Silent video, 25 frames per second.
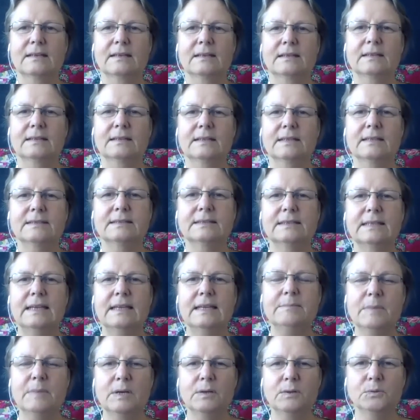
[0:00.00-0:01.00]
Das
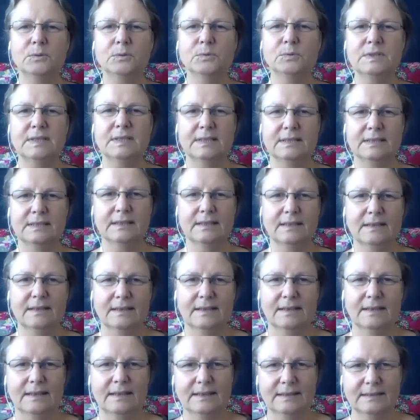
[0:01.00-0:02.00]
Thema
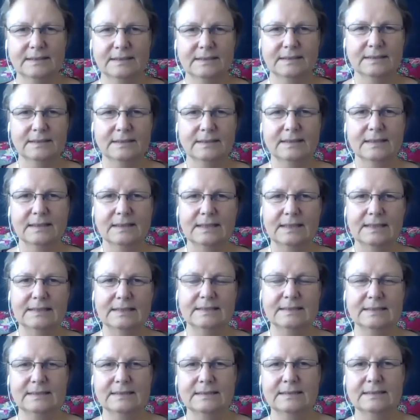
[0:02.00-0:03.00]
Unsicherheit
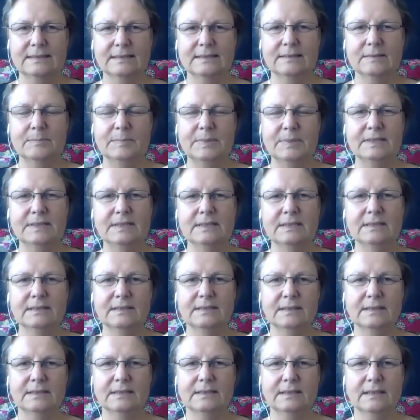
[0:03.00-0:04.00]
ist, bezieht
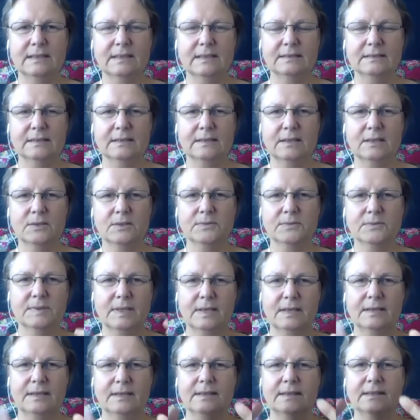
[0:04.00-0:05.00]
sich darauf,
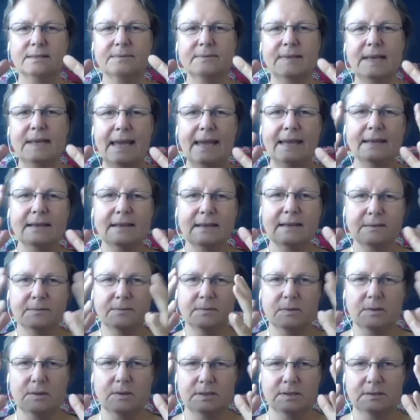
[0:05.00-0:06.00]
dass wir eng
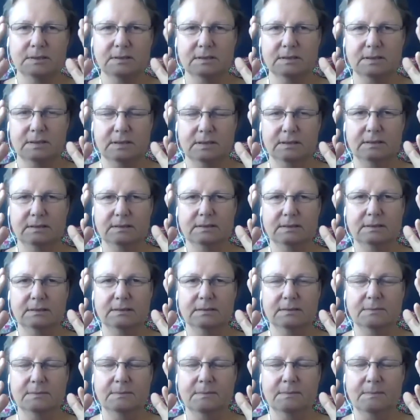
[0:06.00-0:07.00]
geworden sind.
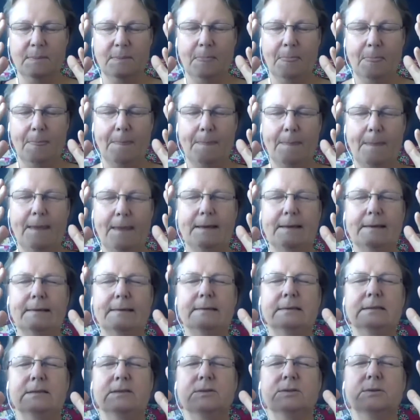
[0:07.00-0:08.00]

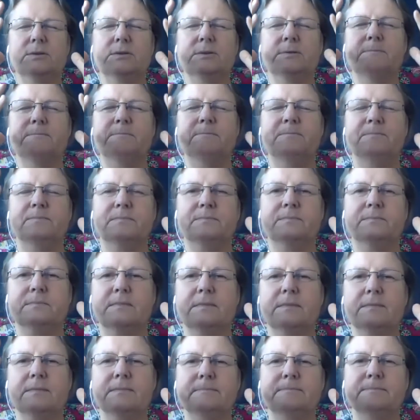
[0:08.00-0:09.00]
Also
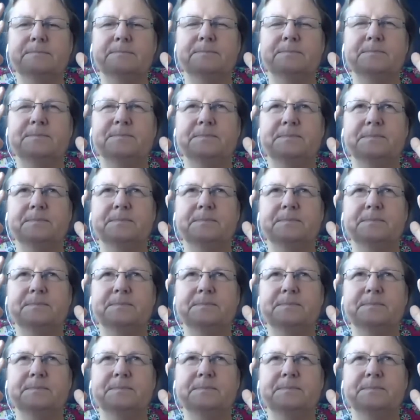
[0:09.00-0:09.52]
mh, mm,